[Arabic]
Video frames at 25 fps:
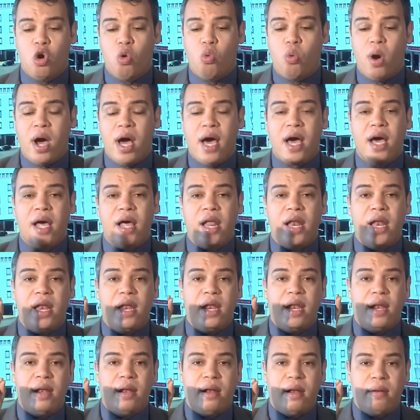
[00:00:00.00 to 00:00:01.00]

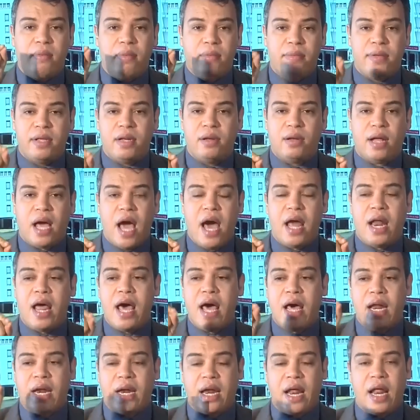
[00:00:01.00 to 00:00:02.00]

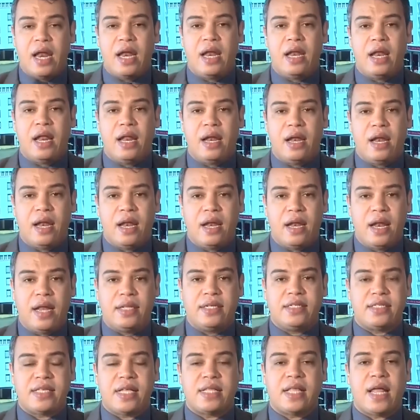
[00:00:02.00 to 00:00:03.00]
والقرار
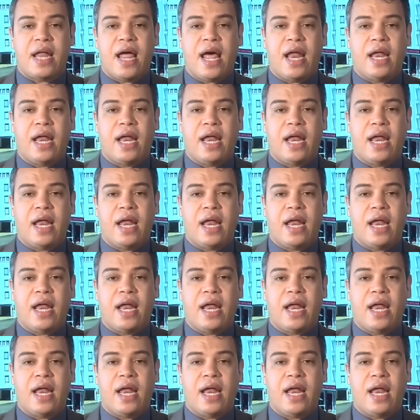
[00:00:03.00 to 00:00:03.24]
الذي صدر